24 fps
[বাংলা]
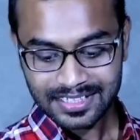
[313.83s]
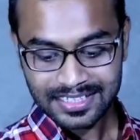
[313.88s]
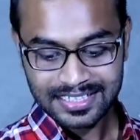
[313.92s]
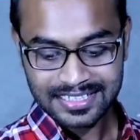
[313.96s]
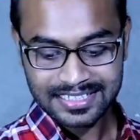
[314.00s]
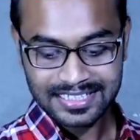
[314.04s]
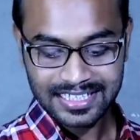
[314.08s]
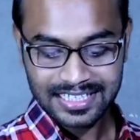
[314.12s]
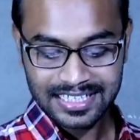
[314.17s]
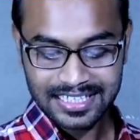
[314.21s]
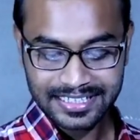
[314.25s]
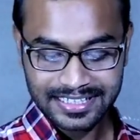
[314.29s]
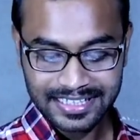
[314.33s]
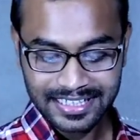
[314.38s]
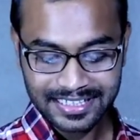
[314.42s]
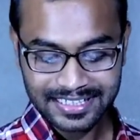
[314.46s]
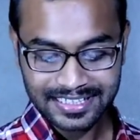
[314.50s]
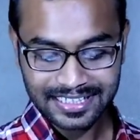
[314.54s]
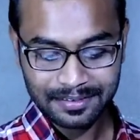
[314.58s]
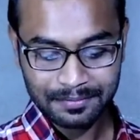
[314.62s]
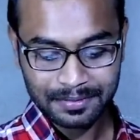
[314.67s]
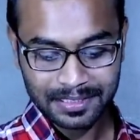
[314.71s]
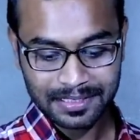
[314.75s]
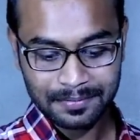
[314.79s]
এই যে
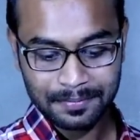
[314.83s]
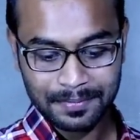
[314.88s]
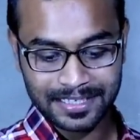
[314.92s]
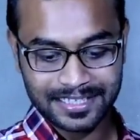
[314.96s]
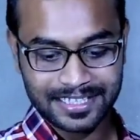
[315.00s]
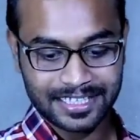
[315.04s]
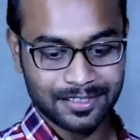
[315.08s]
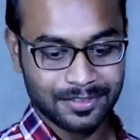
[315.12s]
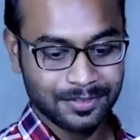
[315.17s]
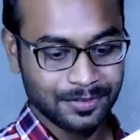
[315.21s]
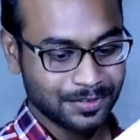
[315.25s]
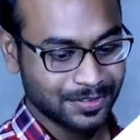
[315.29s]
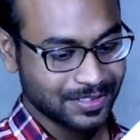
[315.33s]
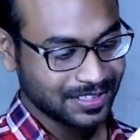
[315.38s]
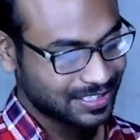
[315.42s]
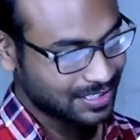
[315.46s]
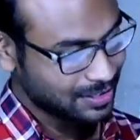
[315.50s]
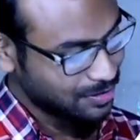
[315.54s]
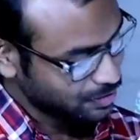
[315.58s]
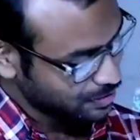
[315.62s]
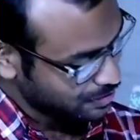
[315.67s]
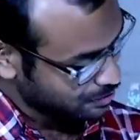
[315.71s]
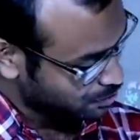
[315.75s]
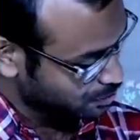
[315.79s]
লেটারটা আমাকে পাঠানো
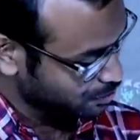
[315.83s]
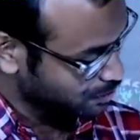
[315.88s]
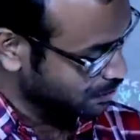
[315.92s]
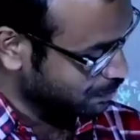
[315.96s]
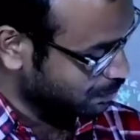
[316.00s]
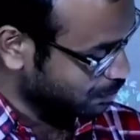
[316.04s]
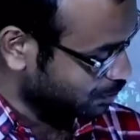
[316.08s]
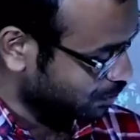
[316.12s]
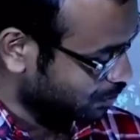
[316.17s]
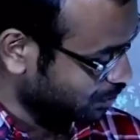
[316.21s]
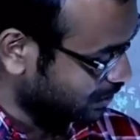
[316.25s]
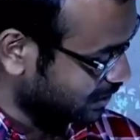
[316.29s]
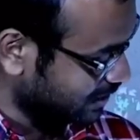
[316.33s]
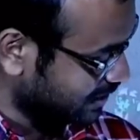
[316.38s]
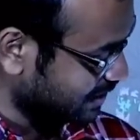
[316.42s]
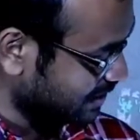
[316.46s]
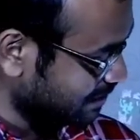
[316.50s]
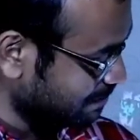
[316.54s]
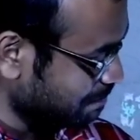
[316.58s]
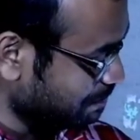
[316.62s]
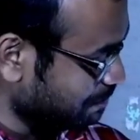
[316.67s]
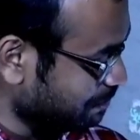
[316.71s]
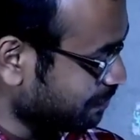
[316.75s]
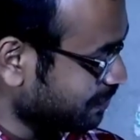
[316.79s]
হয়েছিল ইউটিউবের পক্ষ থেকে
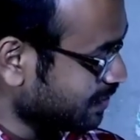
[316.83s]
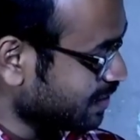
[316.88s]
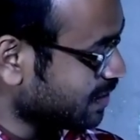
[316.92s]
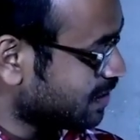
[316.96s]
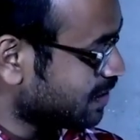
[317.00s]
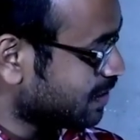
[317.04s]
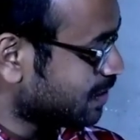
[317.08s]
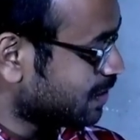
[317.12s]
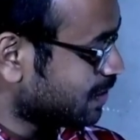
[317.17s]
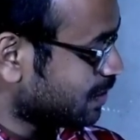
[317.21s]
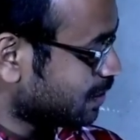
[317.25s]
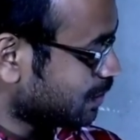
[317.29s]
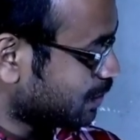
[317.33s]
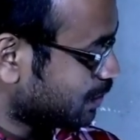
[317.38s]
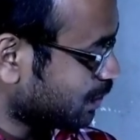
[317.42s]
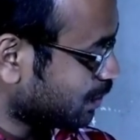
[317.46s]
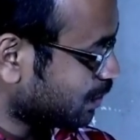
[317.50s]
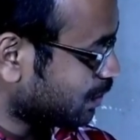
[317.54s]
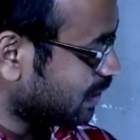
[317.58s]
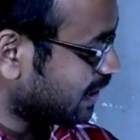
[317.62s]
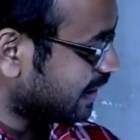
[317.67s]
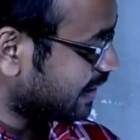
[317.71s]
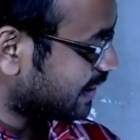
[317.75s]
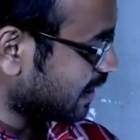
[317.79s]
তো
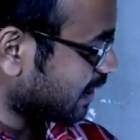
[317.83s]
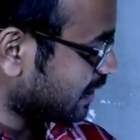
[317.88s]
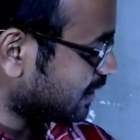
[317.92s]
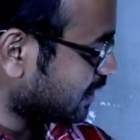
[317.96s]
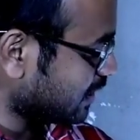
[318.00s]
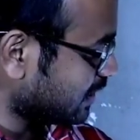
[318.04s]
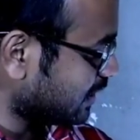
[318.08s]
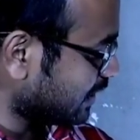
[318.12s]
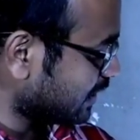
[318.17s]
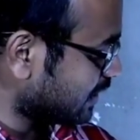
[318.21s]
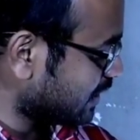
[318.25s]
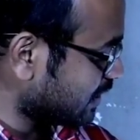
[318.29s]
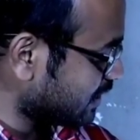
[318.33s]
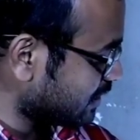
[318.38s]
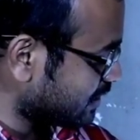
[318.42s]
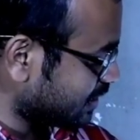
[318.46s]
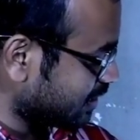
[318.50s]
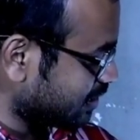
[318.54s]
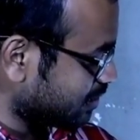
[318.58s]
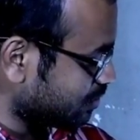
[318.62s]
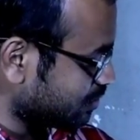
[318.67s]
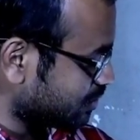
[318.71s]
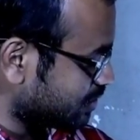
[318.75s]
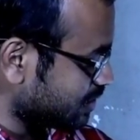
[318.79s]
লেটারটাতে এখানে
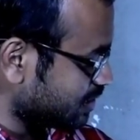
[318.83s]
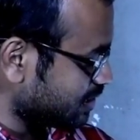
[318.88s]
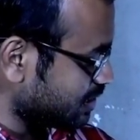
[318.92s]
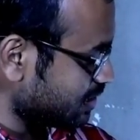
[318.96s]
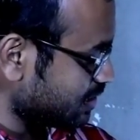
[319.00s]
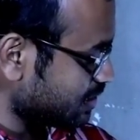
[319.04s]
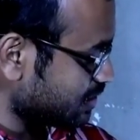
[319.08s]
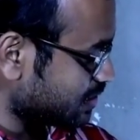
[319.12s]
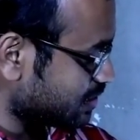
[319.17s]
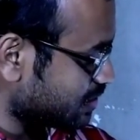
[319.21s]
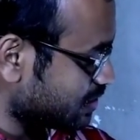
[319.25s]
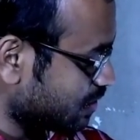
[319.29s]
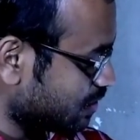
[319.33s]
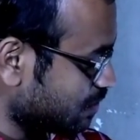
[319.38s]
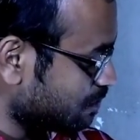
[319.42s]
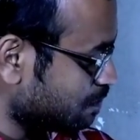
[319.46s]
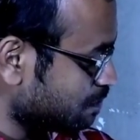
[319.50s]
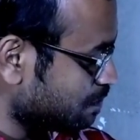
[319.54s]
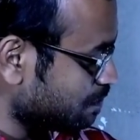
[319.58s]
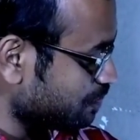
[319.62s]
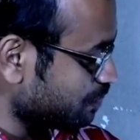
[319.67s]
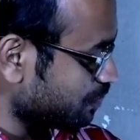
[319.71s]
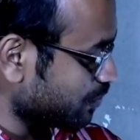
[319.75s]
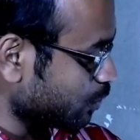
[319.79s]
জানা হচ্ছে সাম
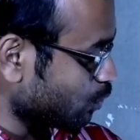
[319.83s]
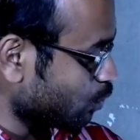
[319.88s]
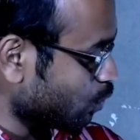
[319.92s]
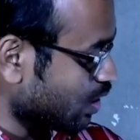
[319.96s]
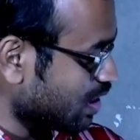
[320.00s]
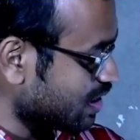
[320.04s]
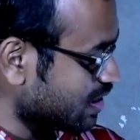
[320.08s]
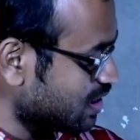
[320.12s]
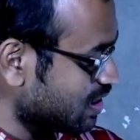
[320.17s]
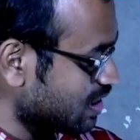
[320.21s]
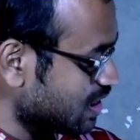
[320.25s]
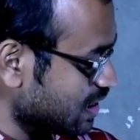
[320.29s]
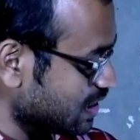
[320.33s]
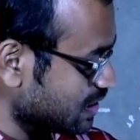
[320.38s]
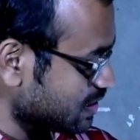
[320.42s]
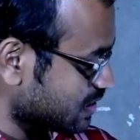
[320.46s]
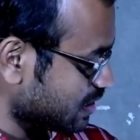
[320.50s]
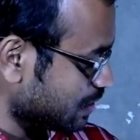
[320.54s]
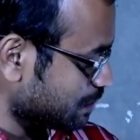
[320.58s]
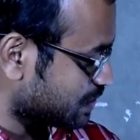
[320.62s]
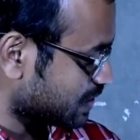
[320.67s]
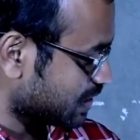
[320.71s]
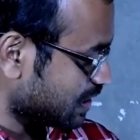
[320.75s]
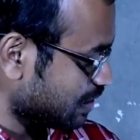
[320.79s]
ওয়ান ল্যাখ
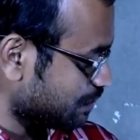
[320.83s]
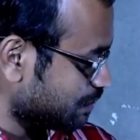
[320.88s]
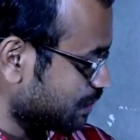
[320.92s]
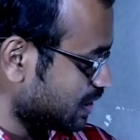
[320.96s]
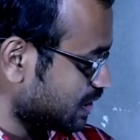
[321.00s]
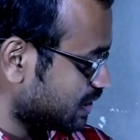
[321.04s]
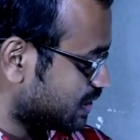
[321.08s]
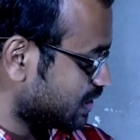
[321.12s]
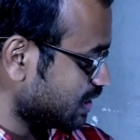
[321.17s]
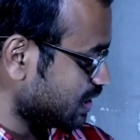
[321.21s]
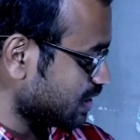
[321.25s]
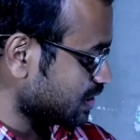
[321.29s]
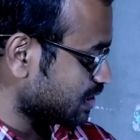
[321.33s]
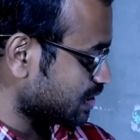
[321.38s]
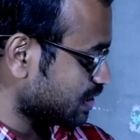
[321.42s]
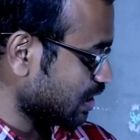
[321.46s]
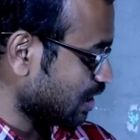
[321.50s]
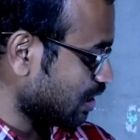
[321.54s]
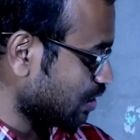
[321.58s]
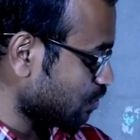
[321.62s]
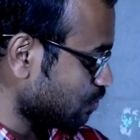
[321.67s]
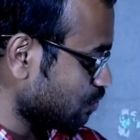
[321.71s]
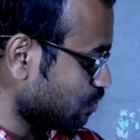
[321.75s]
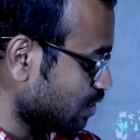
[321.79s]
সাবস্ক্রাইবার জাস্ট
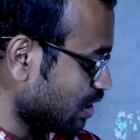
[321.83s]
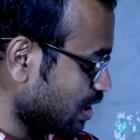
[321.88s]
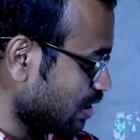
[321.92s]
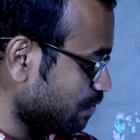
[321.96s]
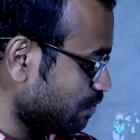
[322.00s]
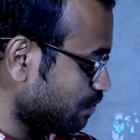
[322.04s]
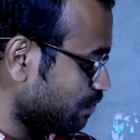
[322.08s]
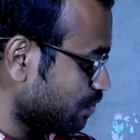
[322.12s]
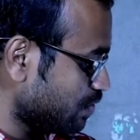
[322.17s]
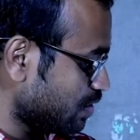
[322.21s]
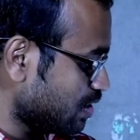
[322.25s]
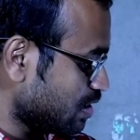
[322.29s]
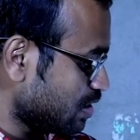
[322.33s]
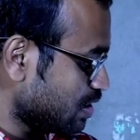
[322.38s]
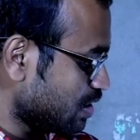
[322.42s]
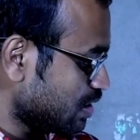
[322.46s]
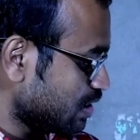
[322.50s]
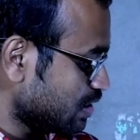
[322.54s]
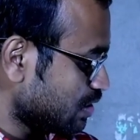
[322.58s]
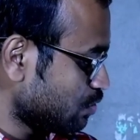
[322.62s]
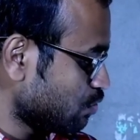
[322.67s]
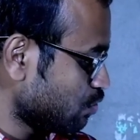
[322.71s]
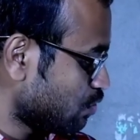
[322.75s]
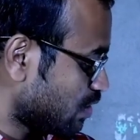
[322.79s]
হাউ হ্যাভ
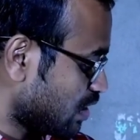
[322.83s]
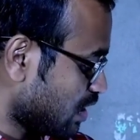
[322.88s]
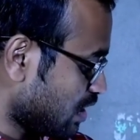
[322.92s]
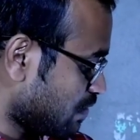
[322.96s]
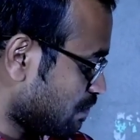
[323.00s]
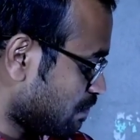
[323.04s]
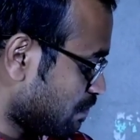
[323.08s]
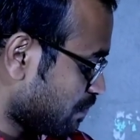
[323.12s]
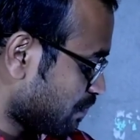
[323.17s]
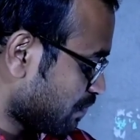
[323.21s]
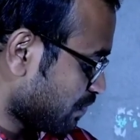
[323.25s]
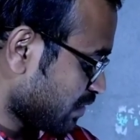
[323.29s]
ইউ কাম